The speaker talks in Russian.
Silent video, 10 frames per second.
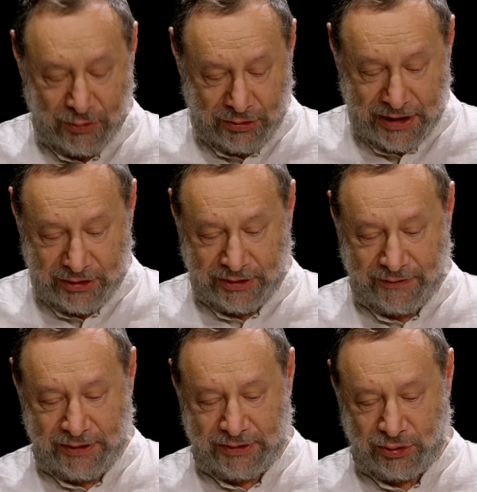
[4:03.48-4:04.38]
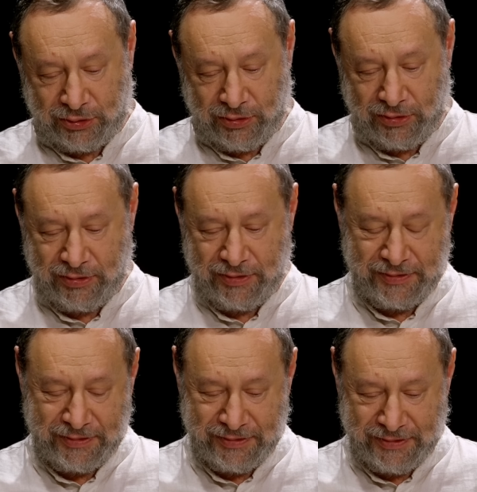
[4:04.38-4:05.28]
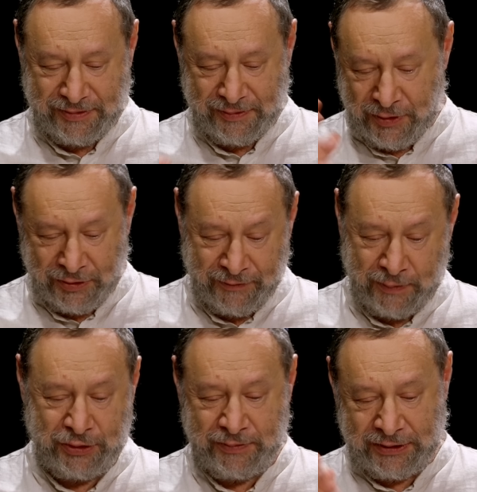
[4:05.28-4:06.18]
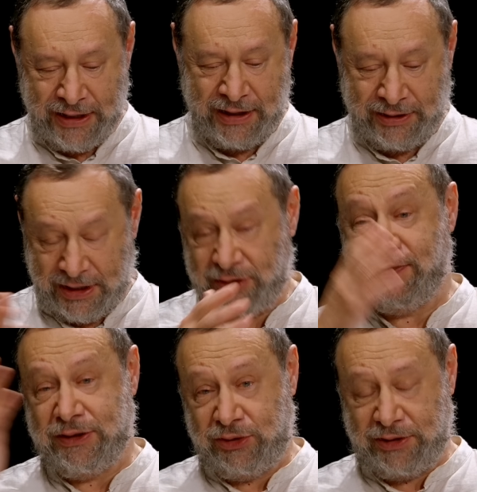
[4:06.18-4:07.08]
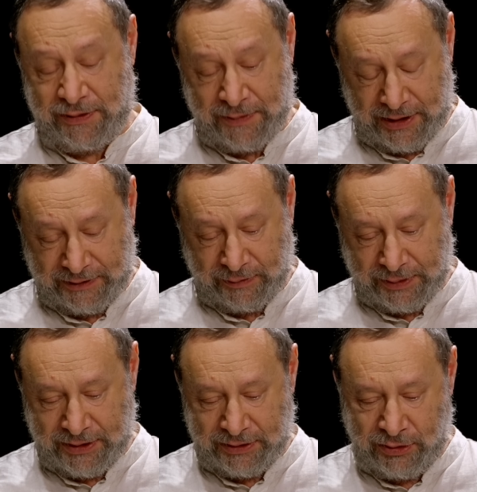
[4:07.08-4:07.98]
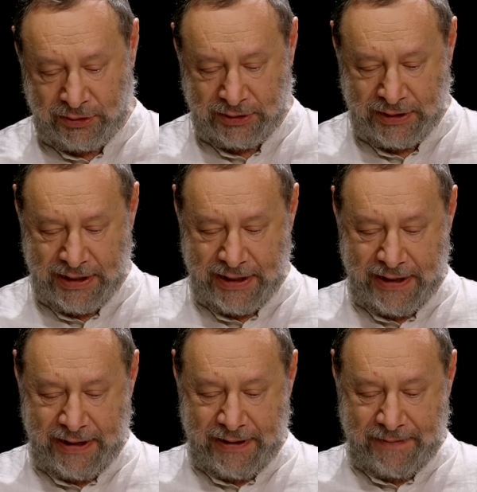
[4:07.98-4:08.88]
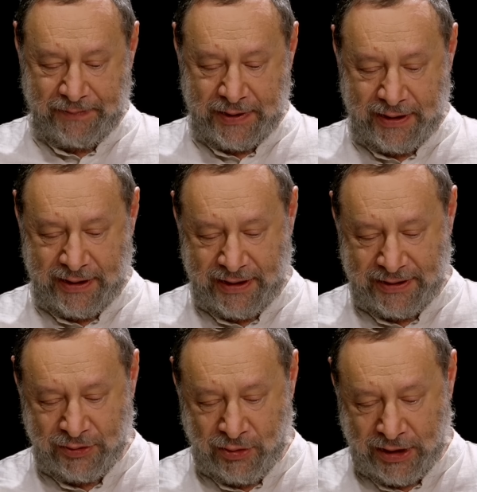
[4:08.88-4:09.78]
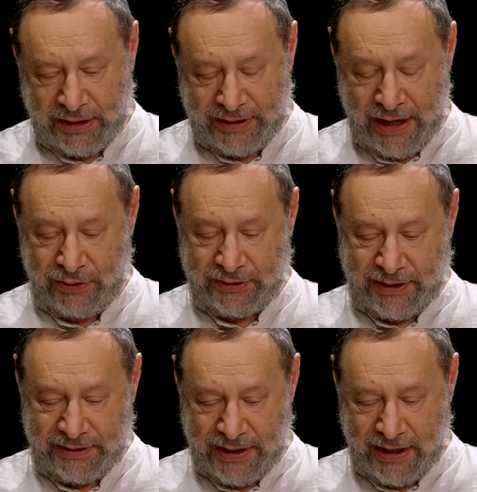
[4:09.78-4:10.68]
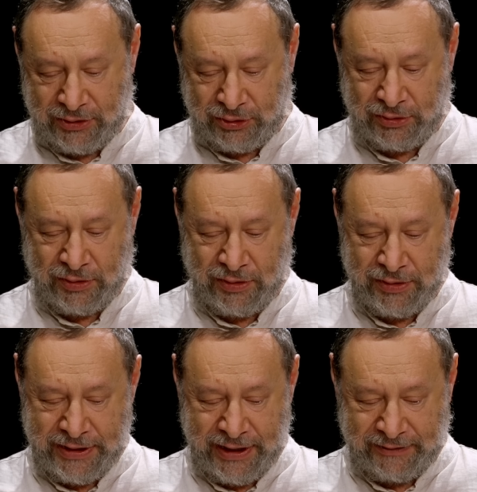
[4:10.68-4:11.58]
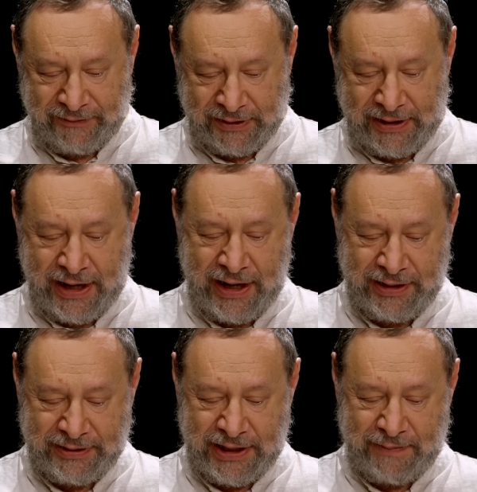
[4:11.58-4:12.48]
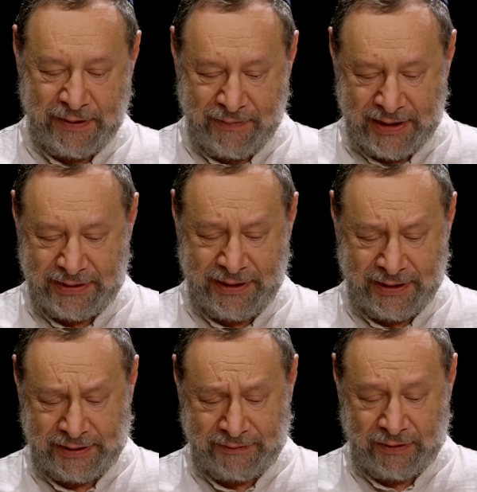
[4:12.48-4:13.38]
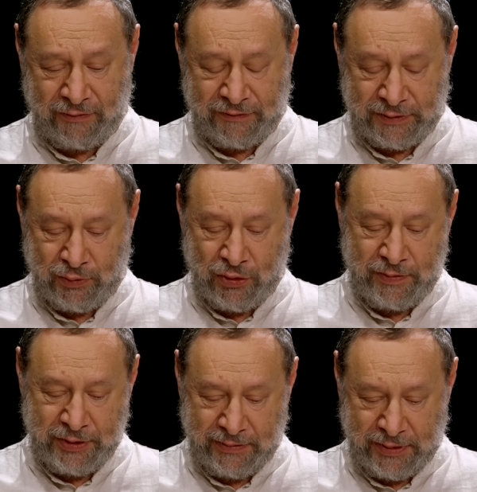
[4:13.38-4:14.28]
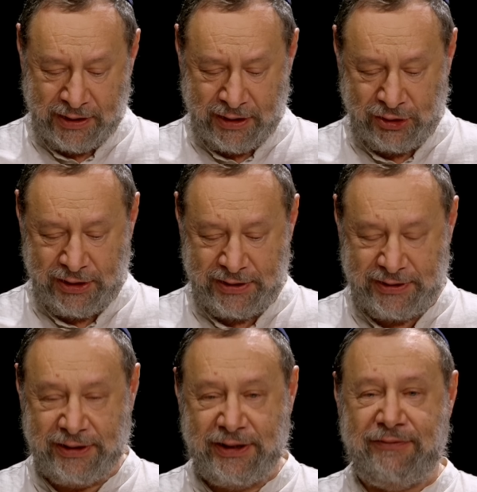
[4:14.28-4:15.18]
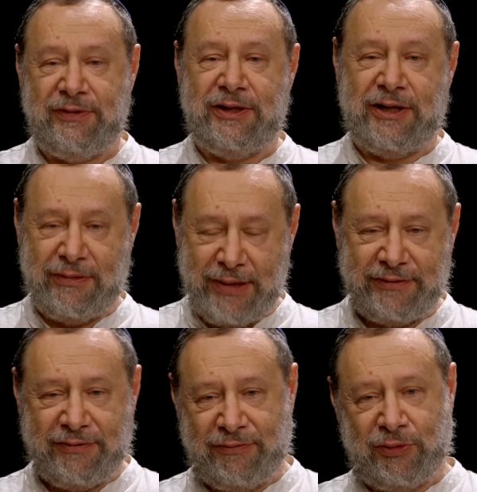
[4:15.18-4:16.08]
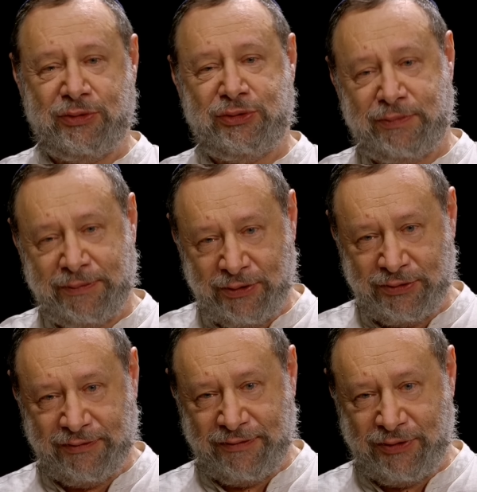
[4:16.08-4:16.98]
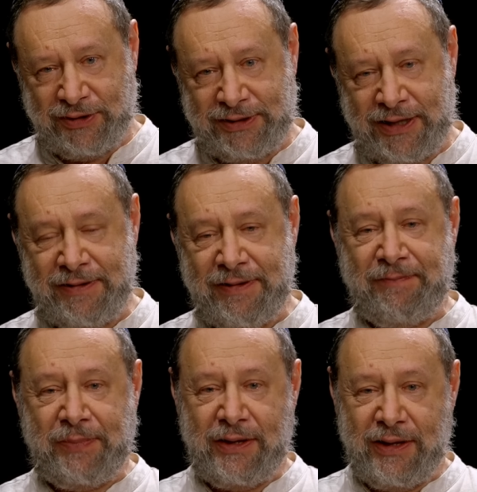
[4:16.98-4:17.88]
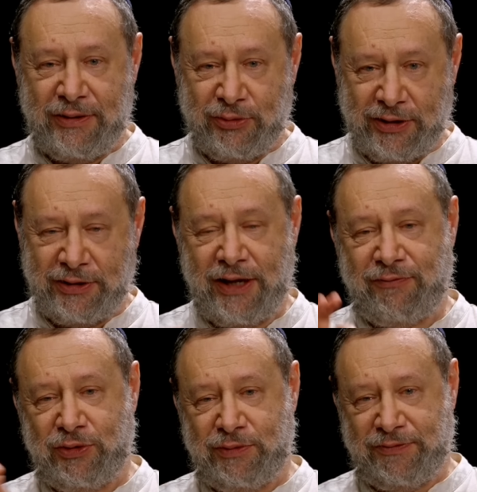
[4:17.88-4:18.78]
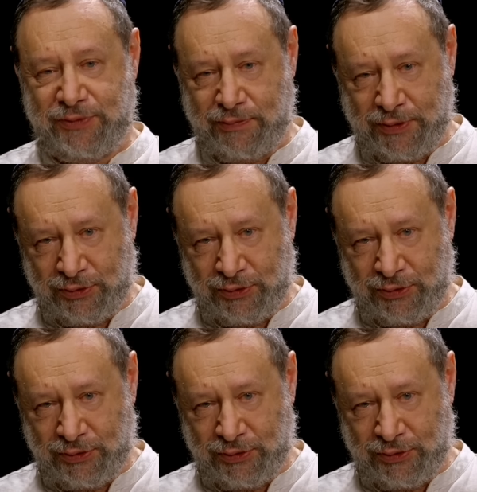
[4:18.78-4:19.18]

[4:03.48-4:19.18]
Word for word: Ну и дальше говорится, что э, он, в общем, и так, и сяк, 24 молитвы произнес. Э, но когда он сказал, что не отвергая лица помазанника твоего, вспомни благочестие Давида, раба твоего, то есть упомянул своего отца, то тогда вроде бы все